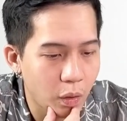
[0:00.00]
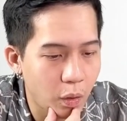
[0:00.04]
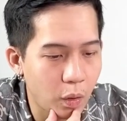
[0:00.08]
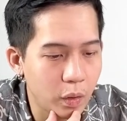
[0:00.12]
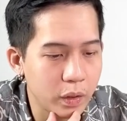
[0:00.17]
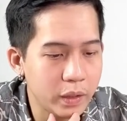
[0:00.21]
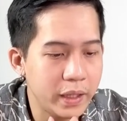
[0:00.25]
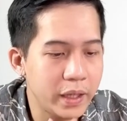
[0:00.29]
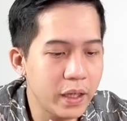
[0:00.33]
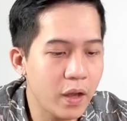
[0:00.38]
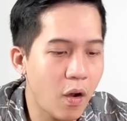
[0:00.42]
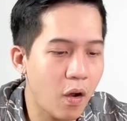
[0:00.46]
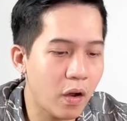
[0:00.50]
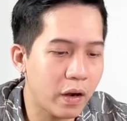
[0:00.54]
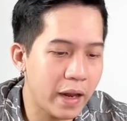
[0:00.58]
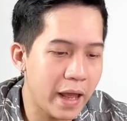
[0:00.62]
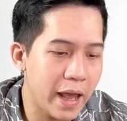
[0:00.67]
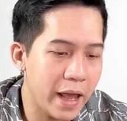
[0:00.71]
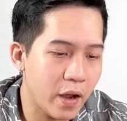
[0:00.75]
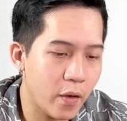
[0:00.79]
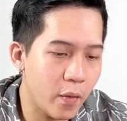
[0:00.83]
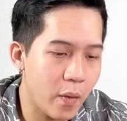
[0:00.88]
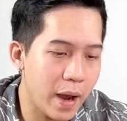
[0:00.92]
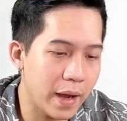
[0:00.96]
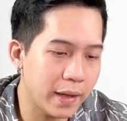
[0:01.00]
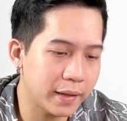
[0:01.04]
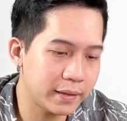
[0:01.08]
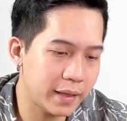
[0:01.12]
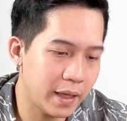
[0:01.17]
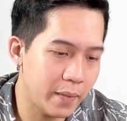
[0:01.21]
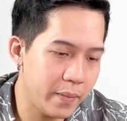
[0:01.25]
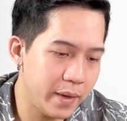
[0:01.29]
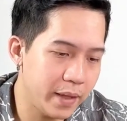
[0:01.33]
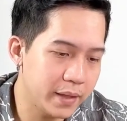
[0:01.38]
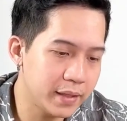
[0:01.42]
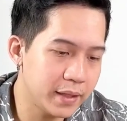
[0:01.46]
คนที่อ่อนแอกว่า
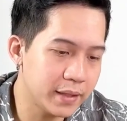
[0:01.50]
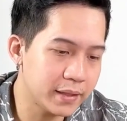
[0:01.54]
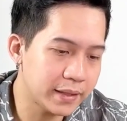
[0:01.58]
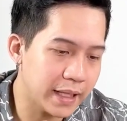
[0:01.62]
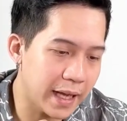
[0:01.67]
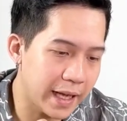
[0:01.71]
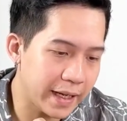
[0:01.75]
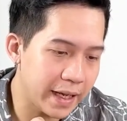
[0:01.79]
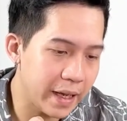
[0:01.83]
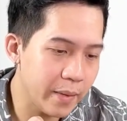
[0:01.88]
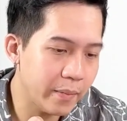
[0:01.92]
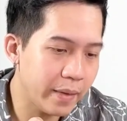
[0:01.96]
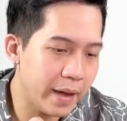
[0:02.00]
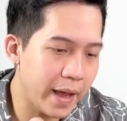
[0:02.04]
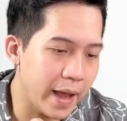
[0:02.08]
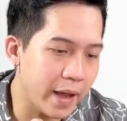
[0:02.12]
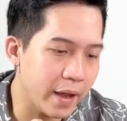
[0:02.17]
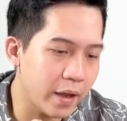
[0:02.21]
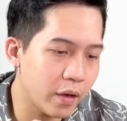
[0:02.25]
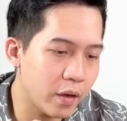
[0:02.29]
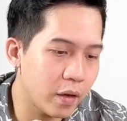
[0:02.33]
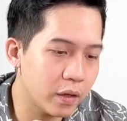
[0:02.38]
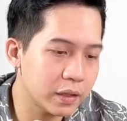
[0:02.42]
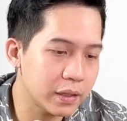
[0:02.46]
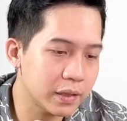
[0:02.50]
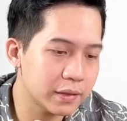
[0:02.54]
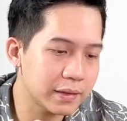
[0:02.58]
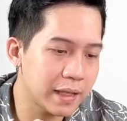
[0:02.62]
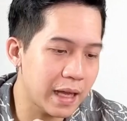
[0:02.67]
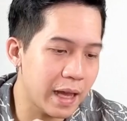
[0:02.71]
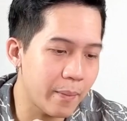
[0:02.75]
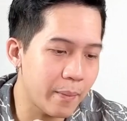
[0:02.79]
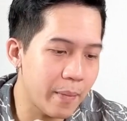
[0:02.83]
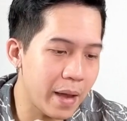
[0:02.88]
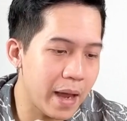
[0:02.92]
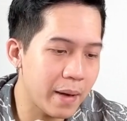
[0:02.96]
แต่มีจิตใจเข้มแข็งก็จะ
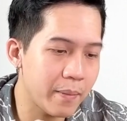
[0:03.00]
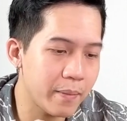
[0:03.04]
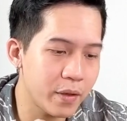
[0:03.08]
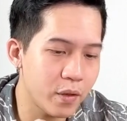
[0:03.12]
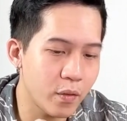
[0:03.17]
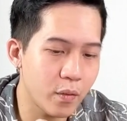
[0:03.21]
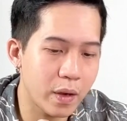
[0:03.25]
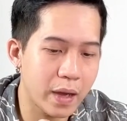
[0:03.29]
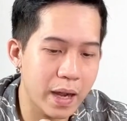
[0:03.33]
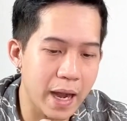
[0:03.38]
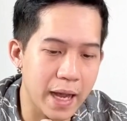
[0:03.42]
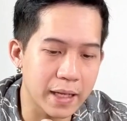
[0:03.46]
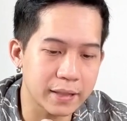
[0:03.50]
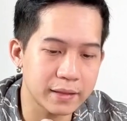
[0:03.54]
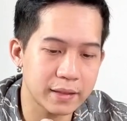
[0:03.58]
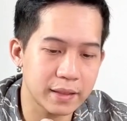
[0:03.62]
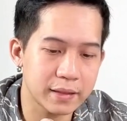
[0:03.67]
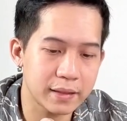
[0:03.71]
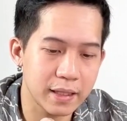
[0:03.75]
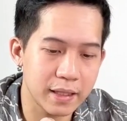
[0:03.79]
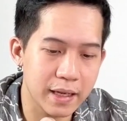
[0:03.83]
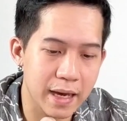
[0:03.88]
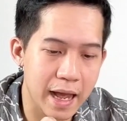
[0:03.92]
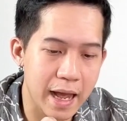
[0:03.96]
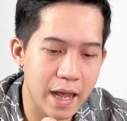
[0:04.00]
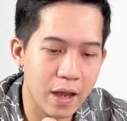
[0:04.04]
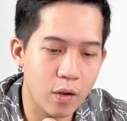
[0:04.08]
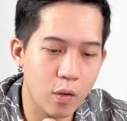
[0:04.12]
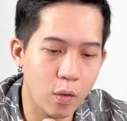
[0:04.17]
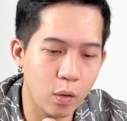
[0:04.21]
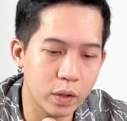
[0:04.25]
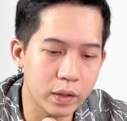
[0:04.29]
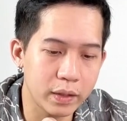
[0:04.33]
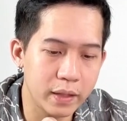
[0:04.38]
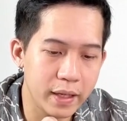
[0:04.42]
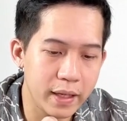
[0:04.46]
สามารถมีโอกาสจะชนะ
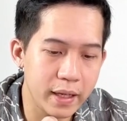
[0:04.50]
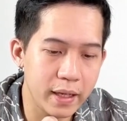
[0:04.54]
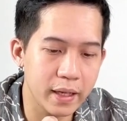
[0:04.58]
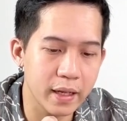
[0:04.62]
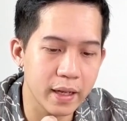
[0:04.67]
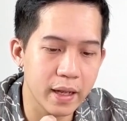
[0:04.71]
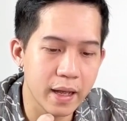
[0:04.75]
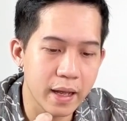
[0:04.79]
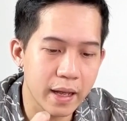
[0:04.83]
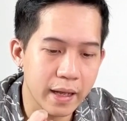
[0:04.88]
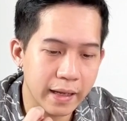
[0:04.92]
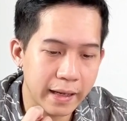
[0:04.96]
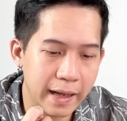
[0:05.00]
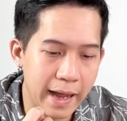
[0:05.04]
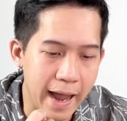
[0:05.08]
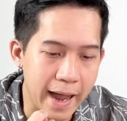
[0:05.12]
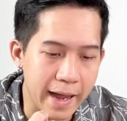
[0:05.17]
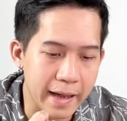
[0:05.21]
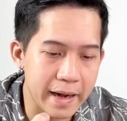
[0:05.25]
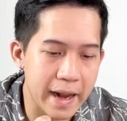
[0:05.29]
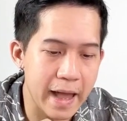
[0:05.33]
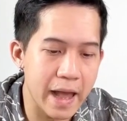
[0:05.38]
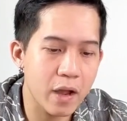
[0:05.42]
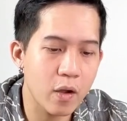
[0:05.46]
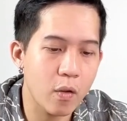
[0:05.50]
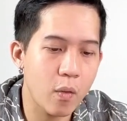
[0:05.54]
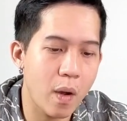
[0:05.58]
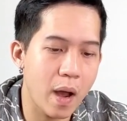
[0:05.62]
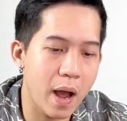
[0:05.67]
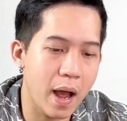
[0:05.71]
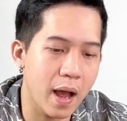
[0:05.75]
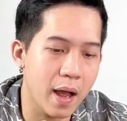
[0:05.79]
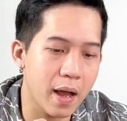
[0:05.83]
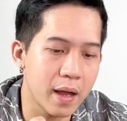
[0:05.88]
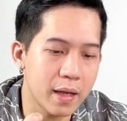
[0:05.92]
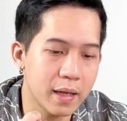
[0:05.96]
คนที่แข็งแรงก
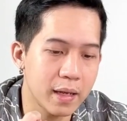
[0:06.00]
ว่า